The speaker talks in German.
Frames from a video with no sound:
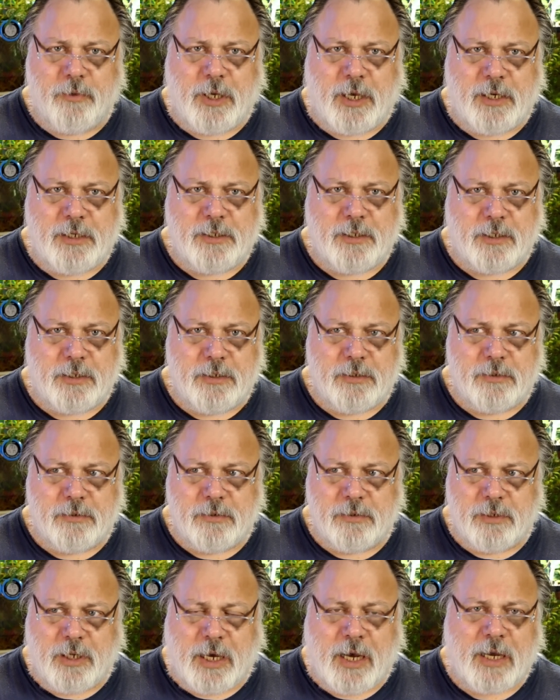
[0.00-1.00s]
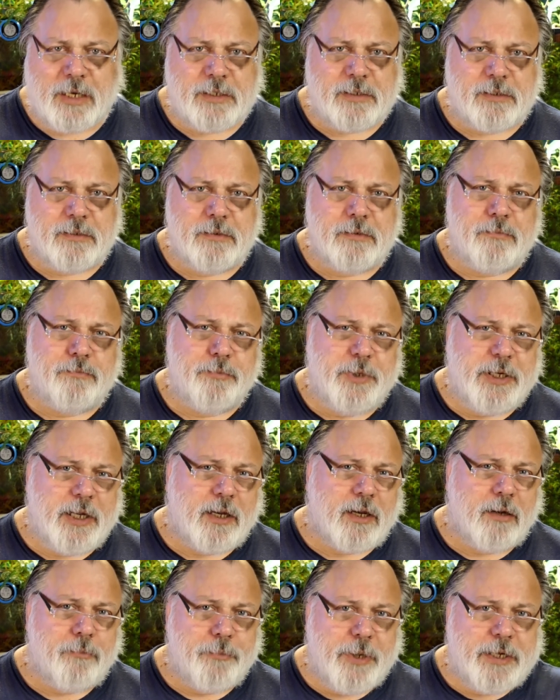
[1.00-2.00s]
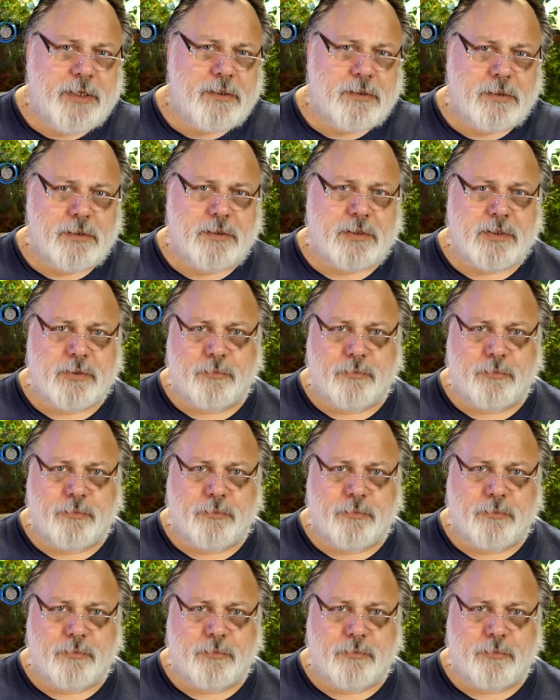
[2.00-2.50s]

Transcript: anderen harten Medikamenten